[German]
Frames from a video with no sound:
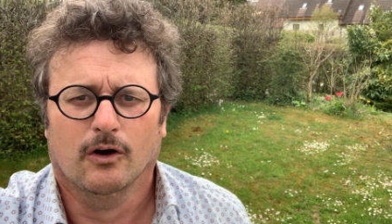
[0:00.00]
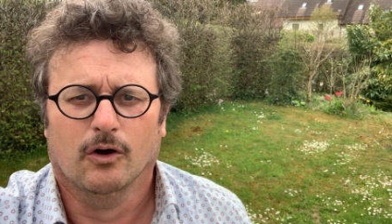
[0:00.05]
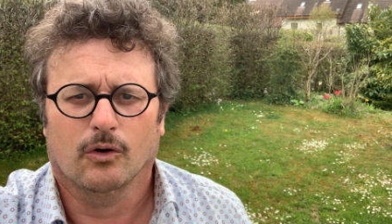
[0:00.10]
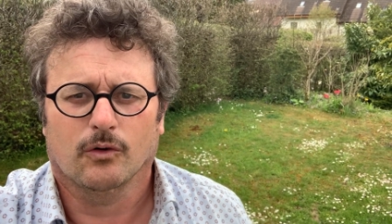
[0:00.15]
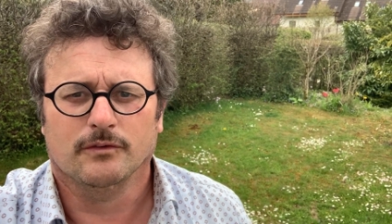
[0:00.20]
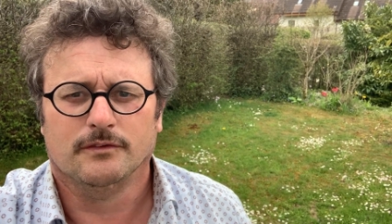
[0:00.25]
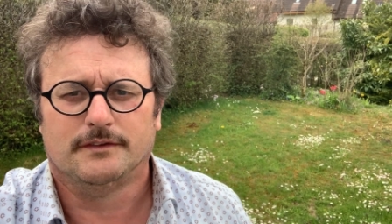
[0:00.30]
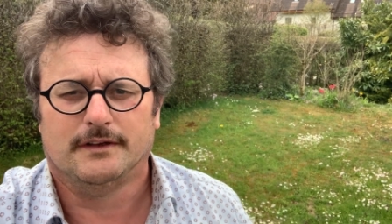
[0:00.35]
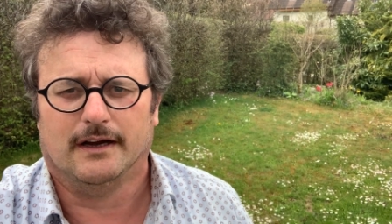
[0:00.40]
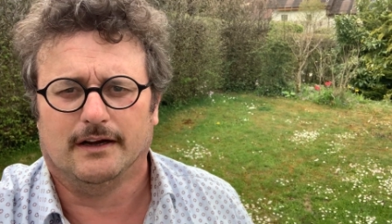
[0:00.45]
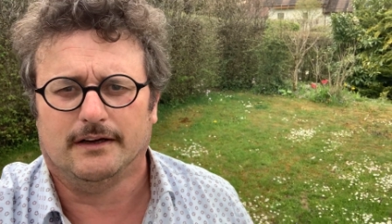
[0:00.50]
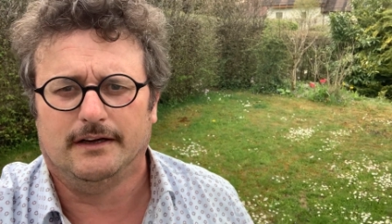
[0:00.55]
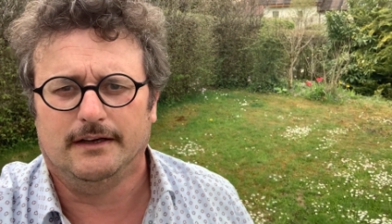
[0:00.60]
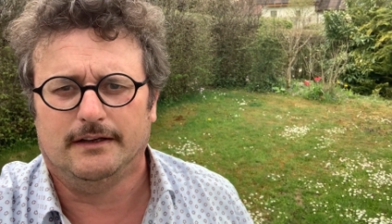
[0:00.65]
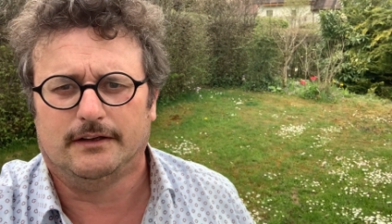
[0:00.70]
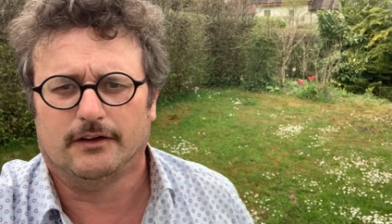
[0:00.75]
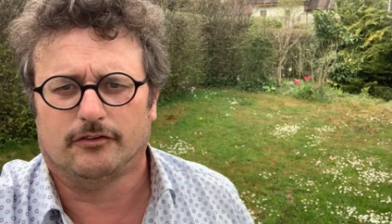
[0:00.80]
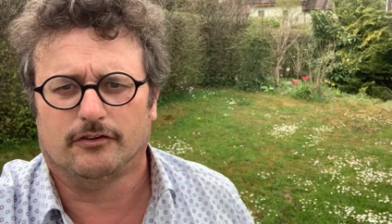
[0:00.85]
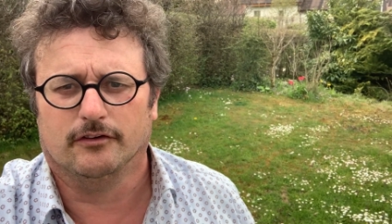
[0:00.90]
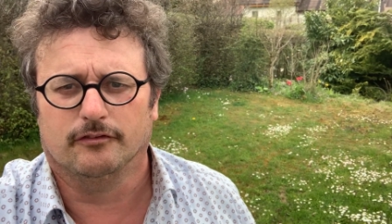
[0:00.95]
Und dann
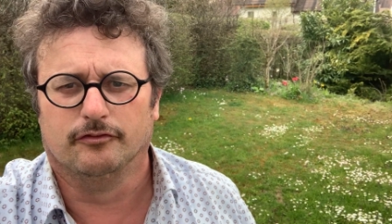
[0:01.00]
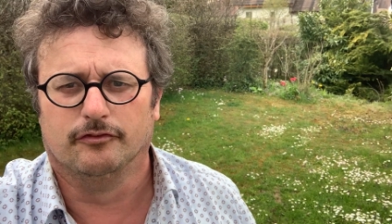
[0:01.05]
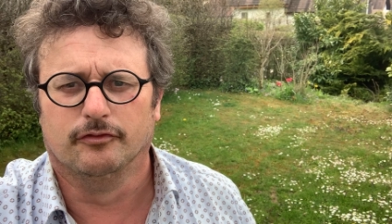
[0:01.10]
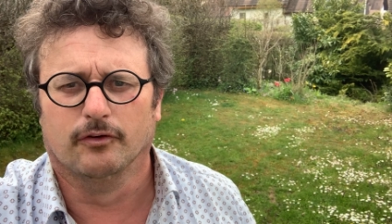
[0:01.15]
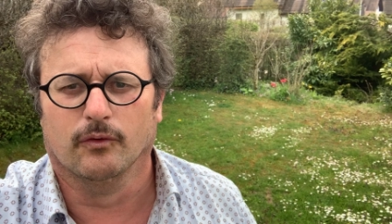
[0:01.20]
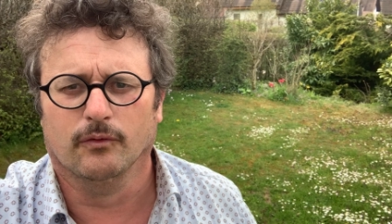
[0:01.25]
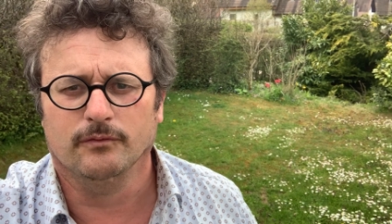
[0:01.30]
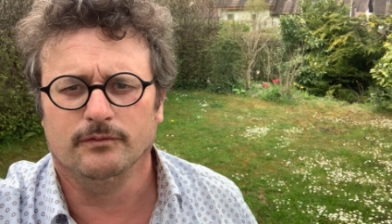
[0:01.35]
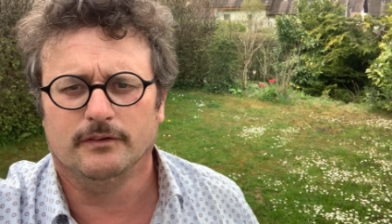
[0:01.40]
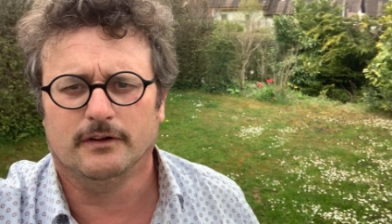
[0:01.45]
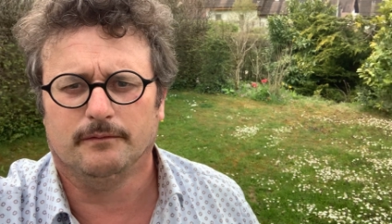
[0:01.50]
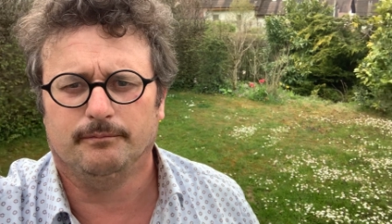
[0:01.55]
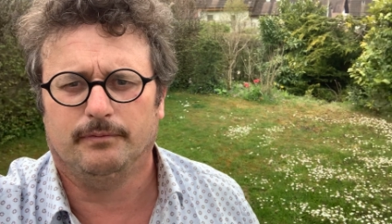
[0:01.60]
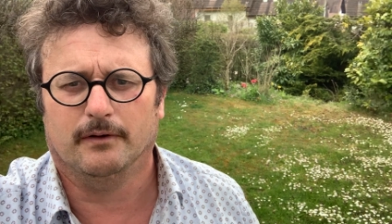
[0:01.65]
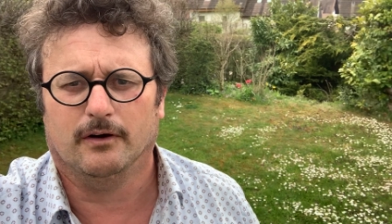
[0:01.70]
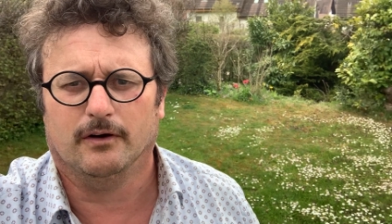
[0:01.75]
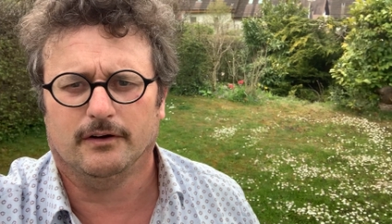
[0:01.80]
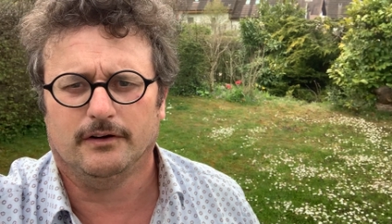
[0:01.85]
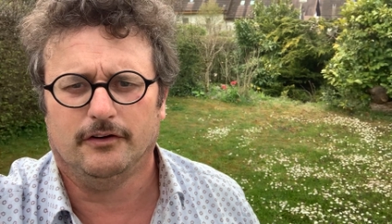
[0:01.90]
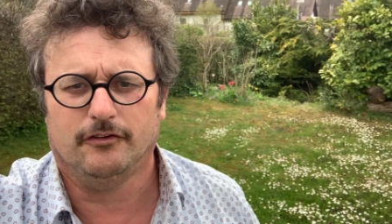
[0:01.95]
gibt es eine
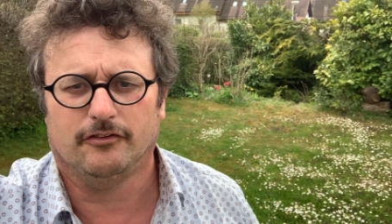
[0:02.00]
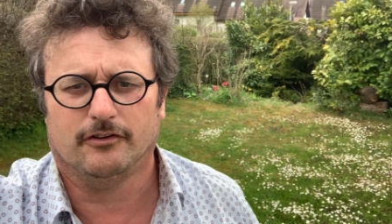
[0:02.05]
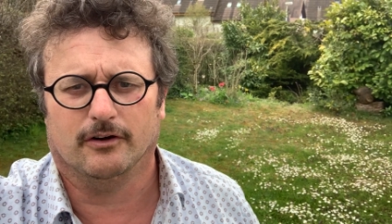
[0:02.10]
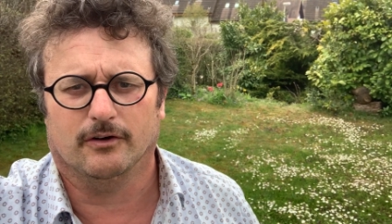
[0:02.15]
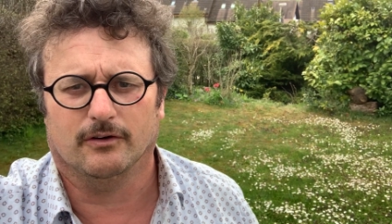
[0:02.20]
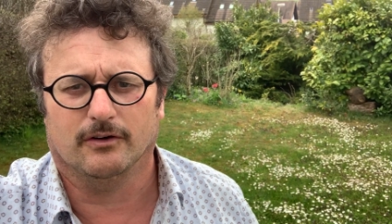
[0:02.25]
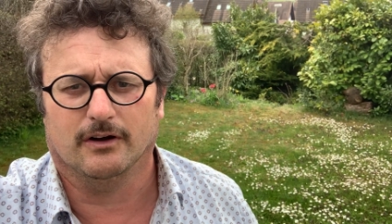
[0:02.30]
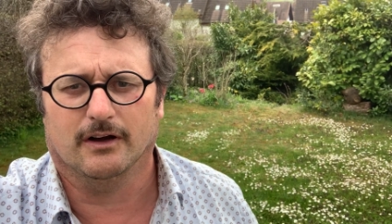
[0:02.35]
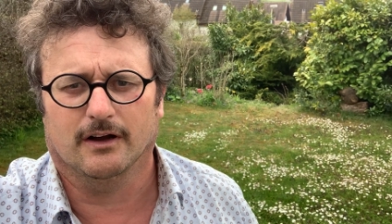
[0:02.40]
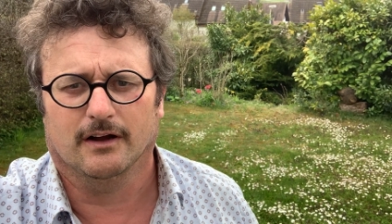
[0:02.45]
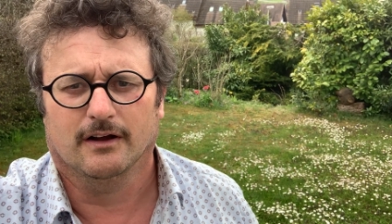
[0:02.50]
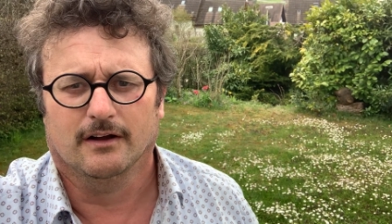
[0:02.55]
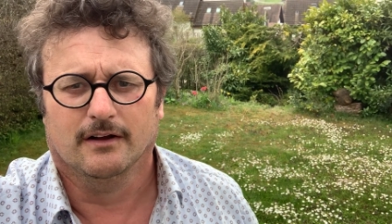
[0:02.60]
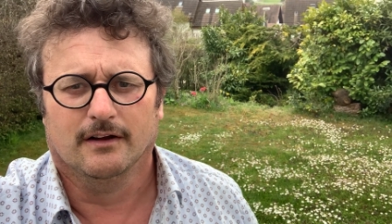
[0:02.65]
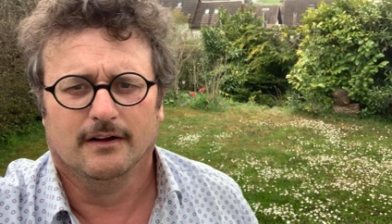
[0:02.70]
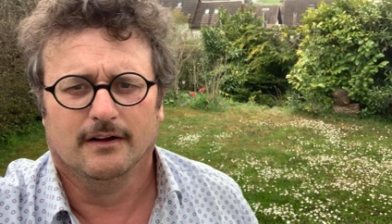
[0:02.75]
wunderbare Sache.